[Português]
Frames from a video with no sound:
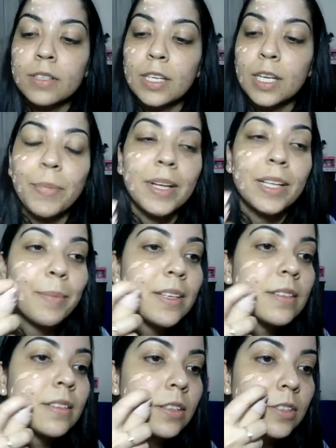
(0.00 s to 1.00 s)
Tem que apertar
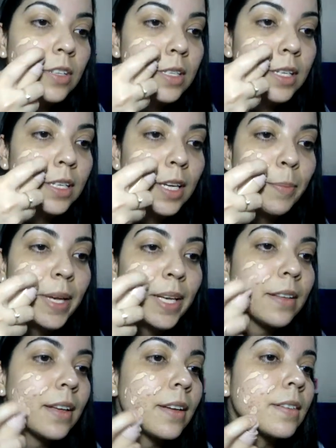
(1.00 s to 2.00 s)
bastante, essa aqui é
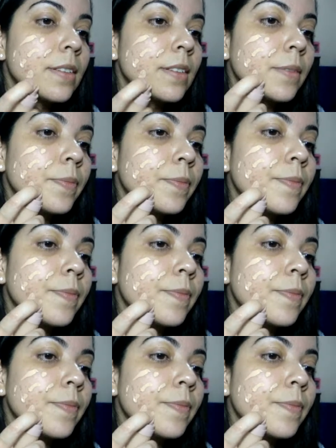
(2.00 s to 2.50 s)
bem densa.